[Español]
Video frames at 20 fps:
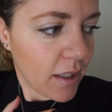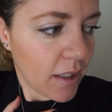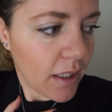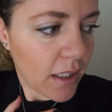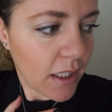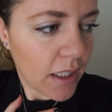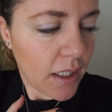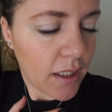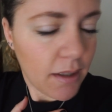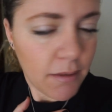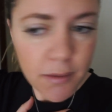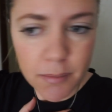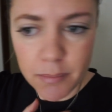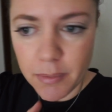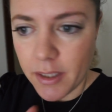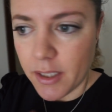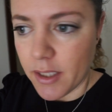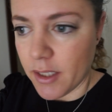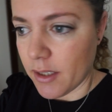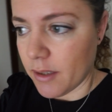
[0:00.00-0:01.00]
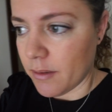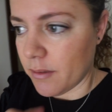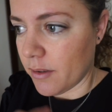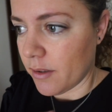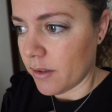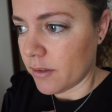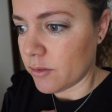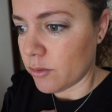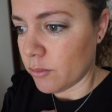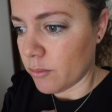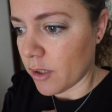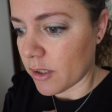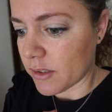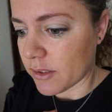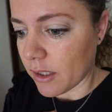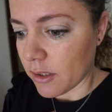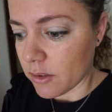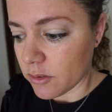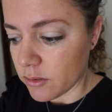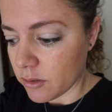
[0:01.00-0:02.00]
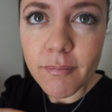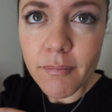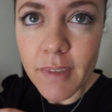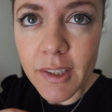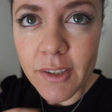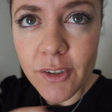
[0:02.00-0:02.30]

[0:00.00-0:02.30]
y mi padre ya subió al salón.